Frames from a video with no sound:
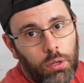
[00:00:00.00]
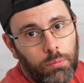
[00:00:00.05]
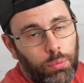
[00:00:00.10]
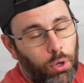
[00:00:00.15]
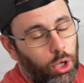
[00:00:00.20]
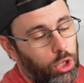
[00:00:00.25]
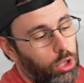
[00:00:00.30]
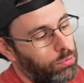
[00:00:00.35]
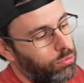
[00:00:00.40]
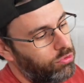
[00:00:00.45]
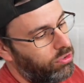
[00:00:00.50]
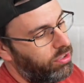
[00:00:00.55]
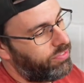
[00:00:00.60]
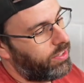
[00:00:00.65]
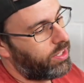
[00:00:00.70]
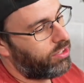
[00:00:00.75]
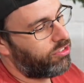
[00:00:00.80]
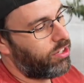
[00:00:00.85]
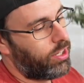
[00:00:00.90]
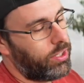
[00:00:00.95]
però dopo bisogna
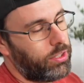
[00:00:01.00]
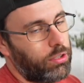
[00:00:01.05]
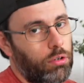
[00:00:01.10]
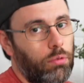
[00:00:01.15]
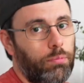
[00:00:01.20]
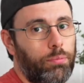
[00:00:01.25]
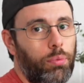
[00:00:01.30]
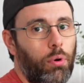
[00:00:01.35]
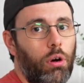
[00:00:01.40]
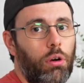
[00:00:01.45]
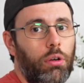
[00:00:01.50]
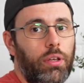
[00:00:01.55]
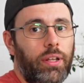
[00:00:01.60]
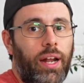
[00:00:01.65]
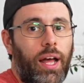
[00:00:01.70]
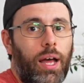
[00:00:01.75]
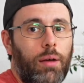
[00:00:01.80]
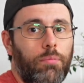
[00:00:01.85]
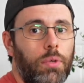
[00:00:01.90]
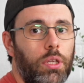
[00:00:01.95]
far scendere un po' i
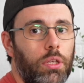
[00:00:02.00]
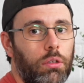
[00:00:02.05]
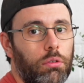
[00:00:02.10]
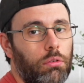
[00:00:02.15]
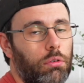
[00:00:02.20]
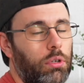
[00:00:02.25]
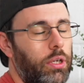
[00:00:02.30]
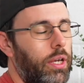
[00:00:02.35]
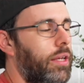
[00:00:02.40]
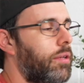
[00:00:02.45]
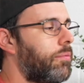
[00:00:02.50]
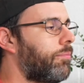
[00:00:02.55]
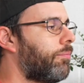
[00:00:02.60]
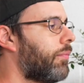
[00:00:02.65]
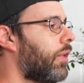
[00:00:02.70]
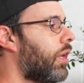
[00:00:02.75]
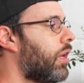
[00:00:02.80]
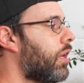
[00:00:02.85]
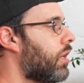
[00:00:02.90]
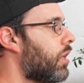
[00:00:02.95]
rami ok
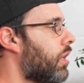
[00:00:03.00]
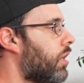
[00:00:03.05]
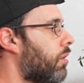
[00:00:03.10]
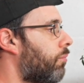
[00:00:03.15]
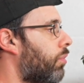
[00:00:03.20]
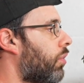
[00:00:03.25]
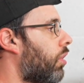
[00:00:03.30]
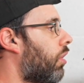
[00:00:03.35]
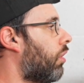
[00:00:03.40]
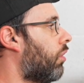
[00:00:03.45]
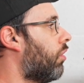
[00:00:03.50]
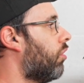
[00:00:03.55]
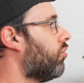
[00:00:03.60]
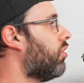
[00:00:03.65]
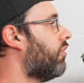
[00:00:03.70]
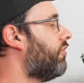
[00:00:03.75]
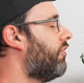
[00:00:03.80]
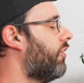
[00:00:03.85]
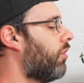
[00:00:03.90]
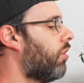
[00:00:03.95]
però
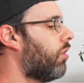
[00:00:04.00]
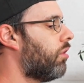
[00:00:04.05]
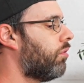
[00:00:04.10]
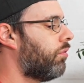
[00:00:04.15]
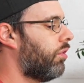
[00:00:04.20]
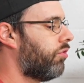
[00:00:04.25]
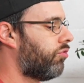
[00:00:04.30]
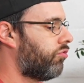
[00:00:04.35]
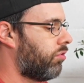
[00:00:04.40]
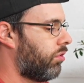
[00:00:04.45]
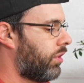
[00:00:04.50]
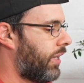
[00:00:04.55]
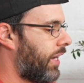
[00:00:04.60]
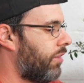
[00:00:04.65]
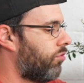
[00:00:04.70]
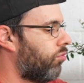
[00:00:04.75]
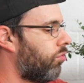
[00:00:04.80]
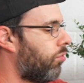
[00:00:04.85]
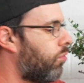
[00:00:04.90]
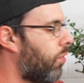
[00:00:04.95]
cosa farò in questo
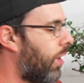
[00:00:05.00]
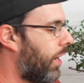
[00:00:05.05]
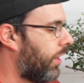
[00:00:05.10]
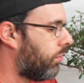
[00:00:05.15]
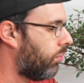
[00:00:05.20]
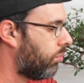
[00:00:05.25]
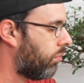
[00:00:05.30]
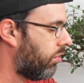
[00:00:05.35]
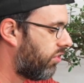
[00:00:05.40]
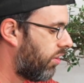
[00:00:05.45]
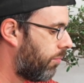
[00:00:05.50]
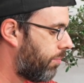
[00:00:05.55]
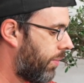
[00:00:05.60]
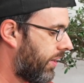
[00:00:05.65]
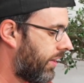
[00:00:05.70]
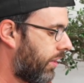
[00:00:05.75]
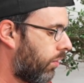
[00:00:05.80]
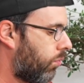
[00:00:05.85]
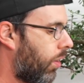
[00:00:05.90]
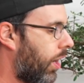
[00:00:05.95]
caso qua con questa
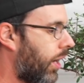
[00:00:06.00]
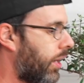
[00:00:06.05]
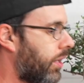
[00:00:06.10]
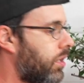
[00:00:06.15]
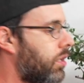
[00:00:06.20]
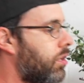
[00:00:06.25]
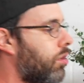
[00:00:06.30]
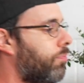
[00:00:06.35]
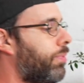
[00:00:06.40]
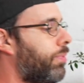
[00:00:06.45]
pianta qua io